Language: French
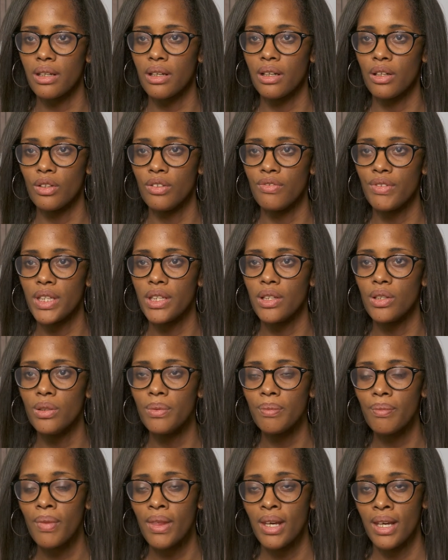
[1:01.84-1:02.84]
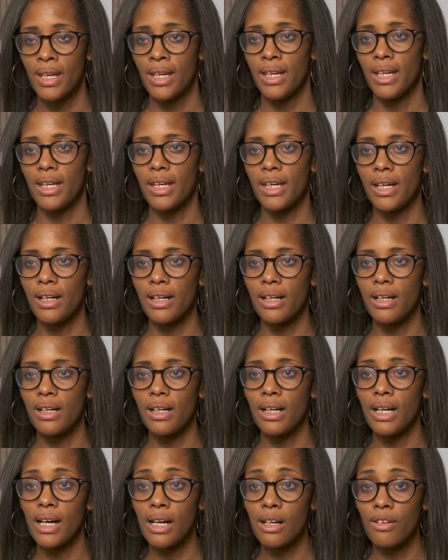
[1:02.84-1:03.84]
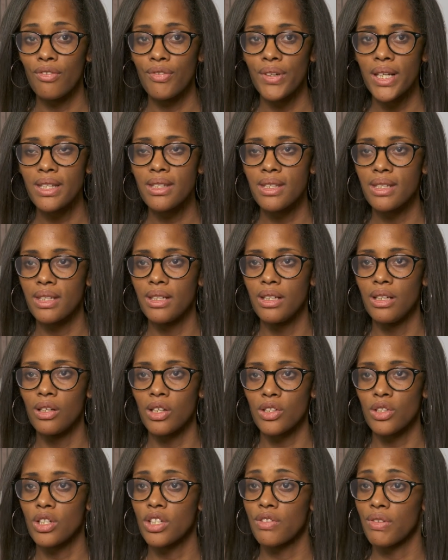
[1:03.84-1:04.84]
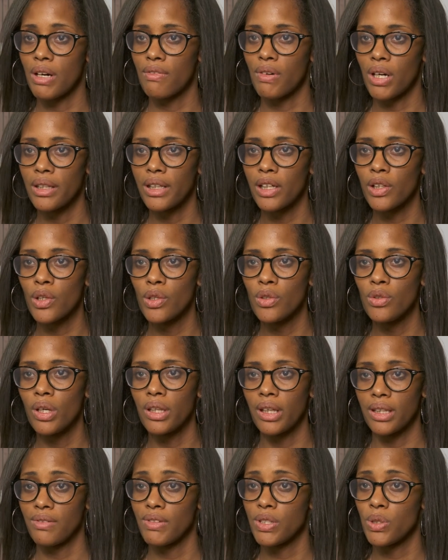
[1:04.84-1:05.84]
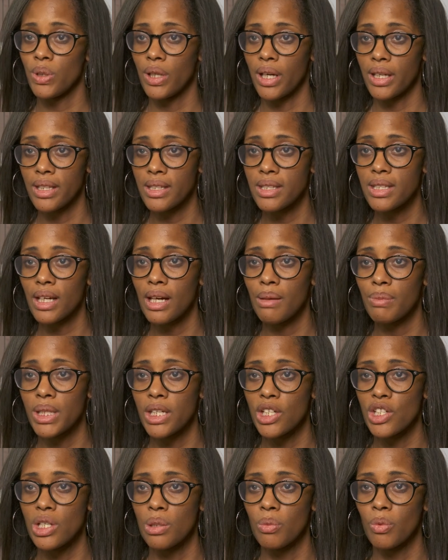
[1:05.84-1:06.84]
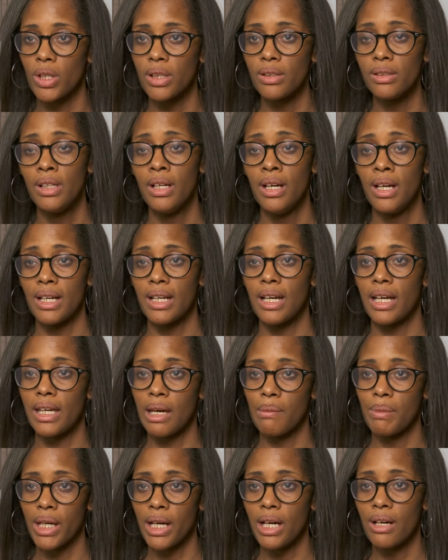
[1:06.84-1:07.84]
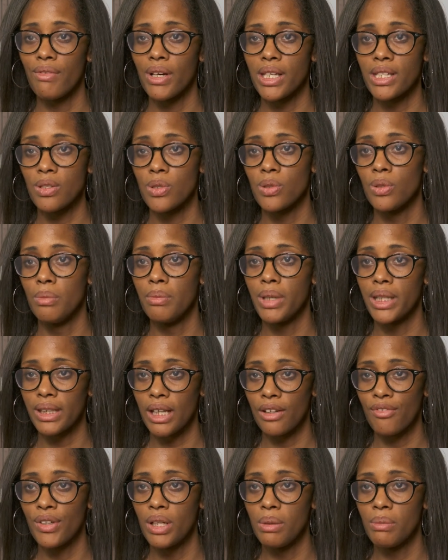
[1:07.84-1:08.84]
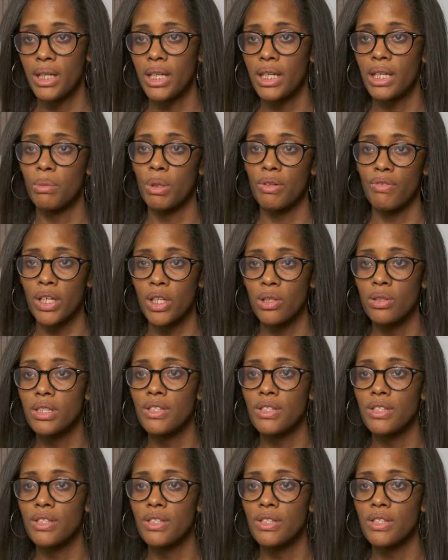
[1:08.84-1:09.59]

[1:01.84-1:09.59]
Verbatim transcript: euh, une vidéo. Et euh, là, en fait, c'est lorsque je vais avoir un inconnu, un individu indésirable qui est chez moi, la caméra va se mettre à filmer et m'envoyer une